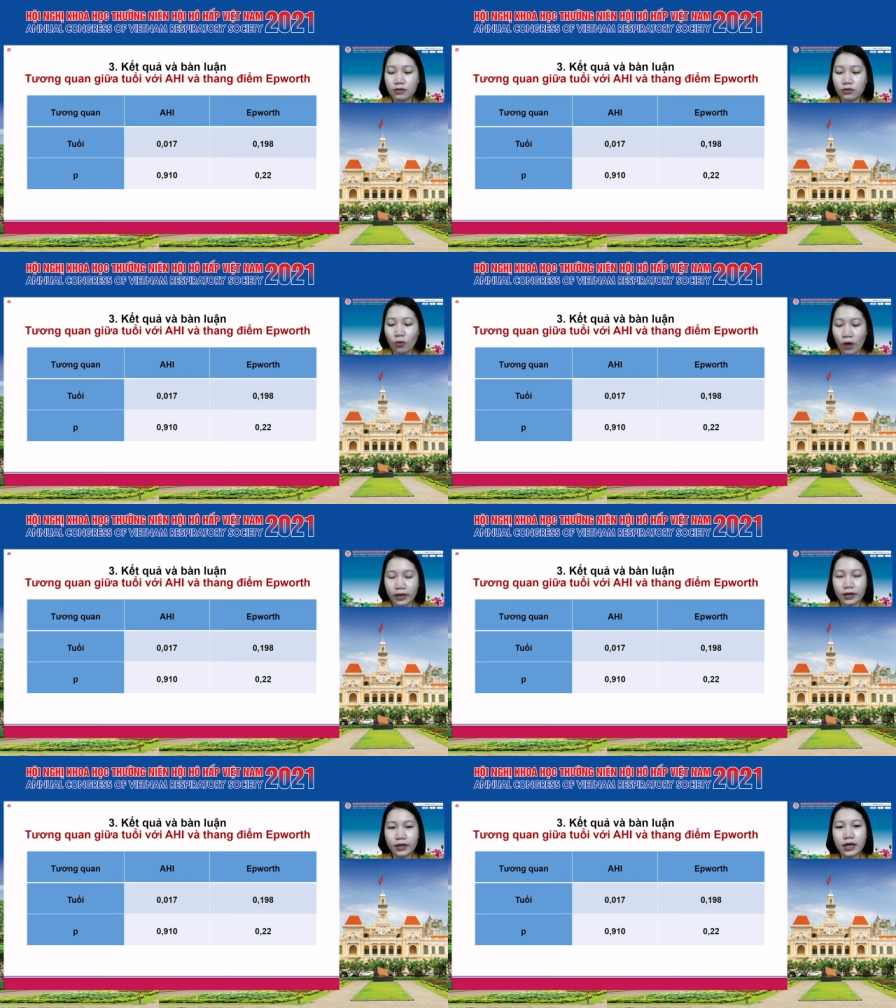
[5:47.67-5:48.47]
tuổi
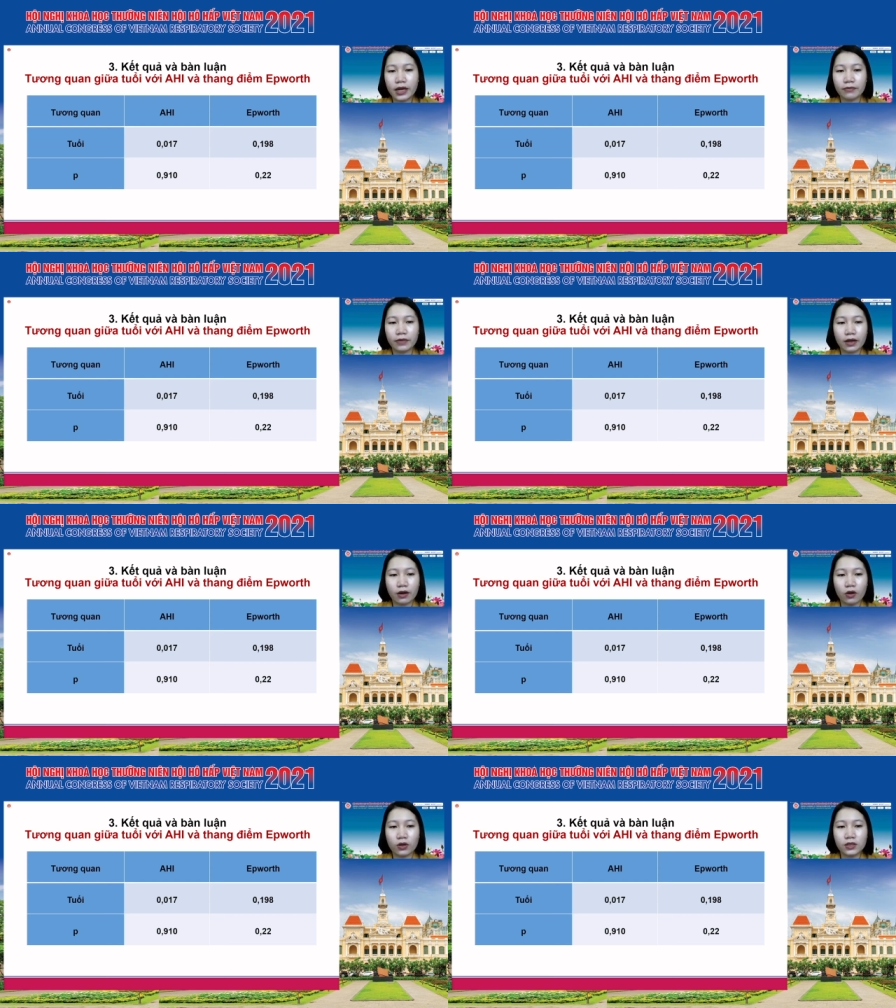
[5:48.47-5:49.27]
đi kèm với
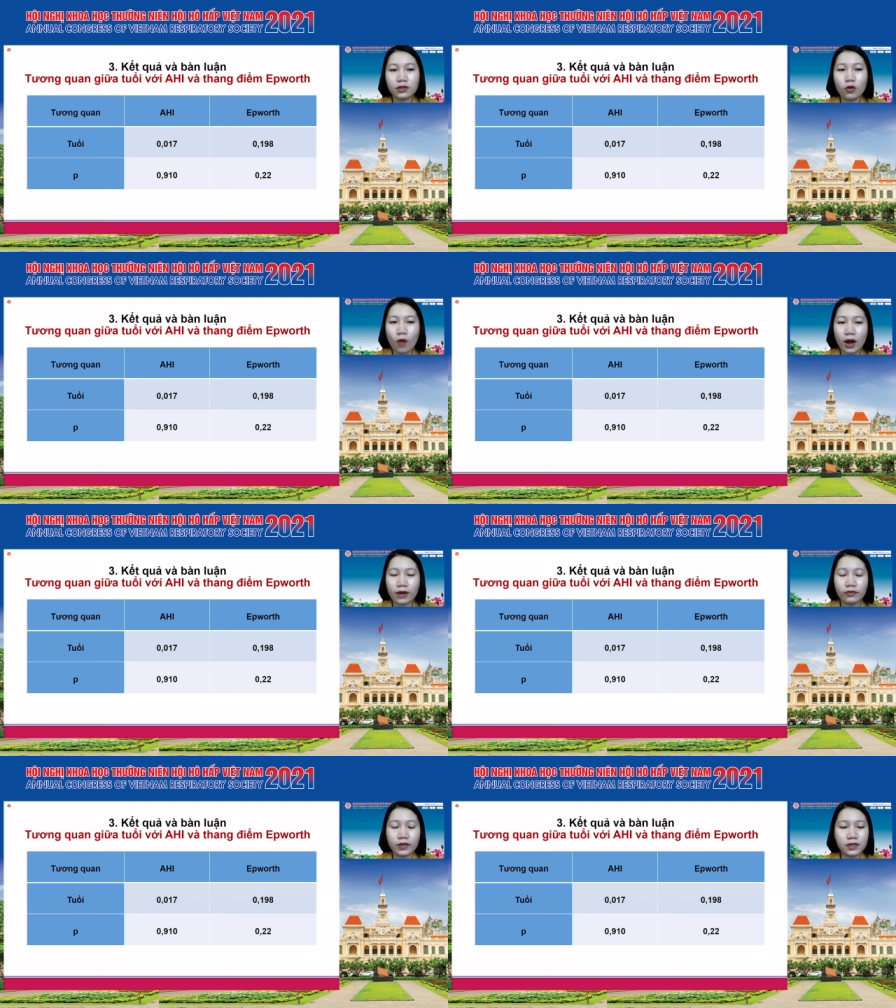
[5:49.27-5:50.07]
có sự tương quan
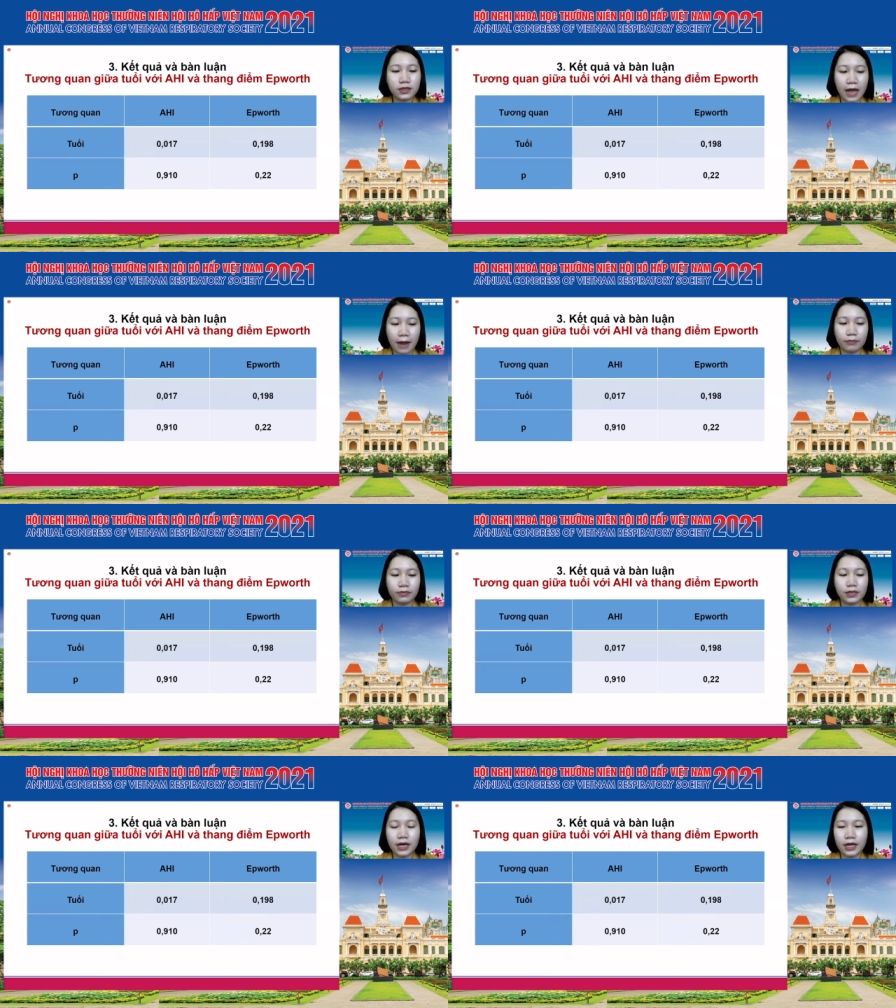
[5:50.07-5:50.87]
với sự giảm
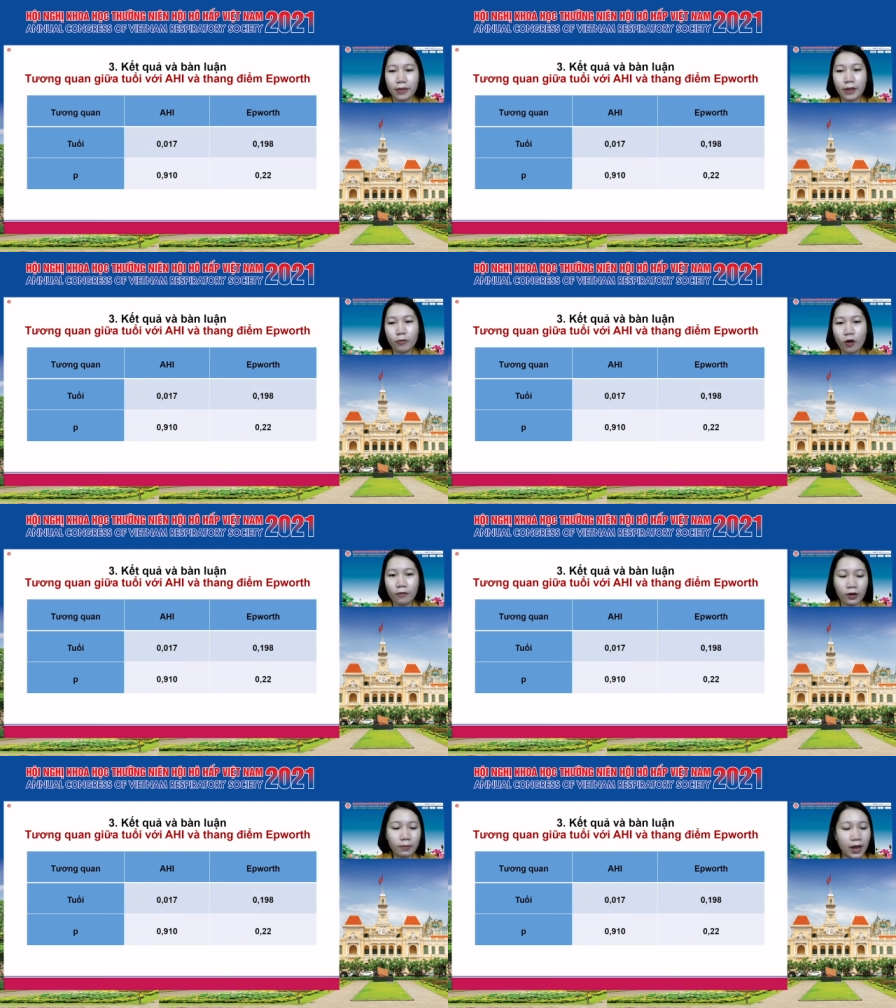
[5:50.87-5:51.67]
thang điểm F-word
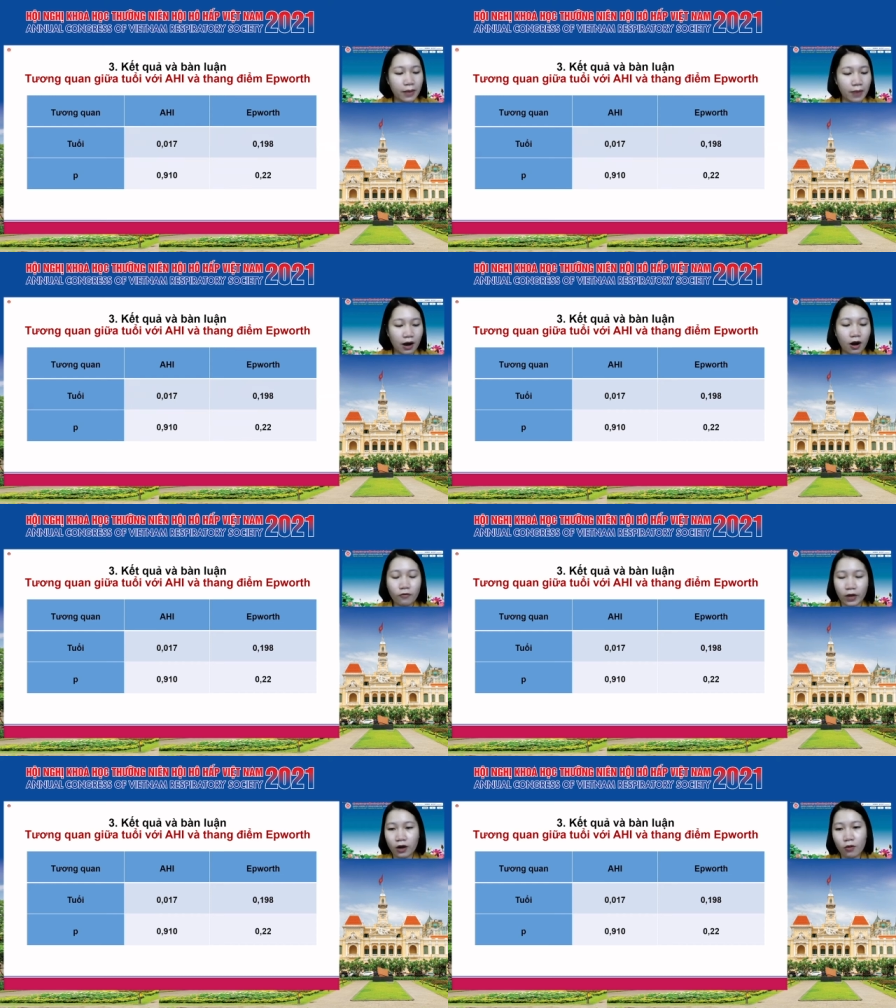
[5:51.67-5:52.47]
với P bằng
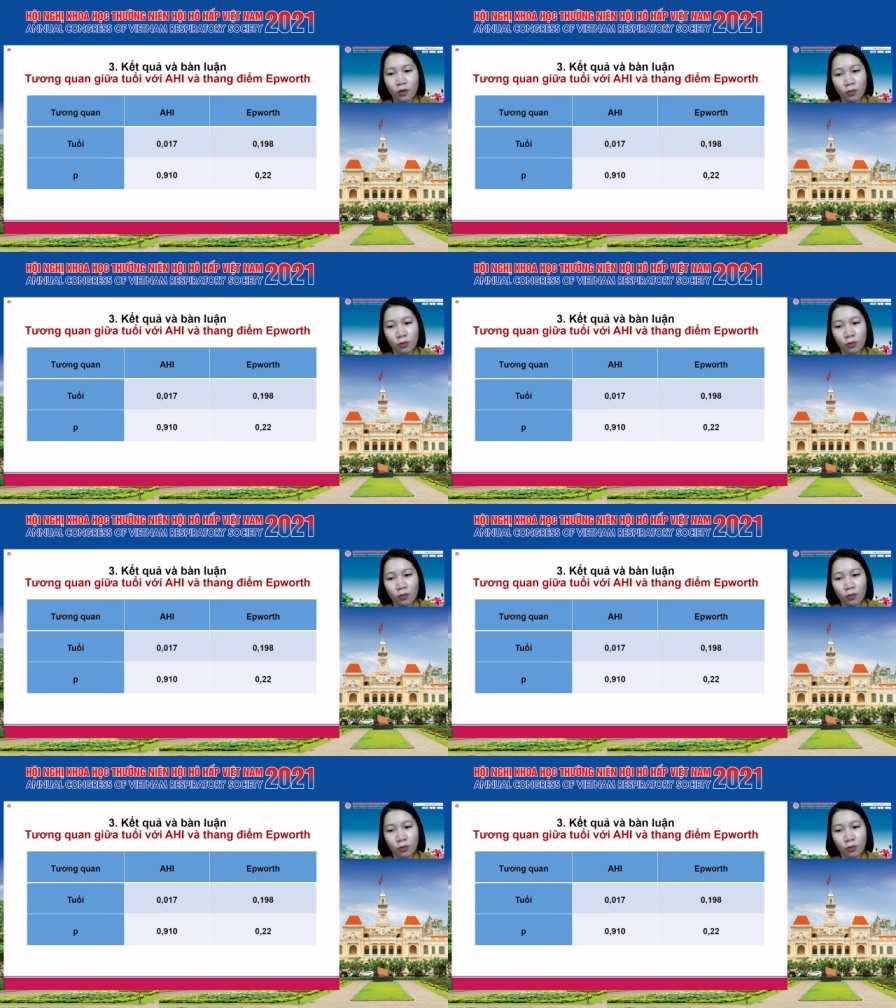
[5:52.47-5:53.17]
0,004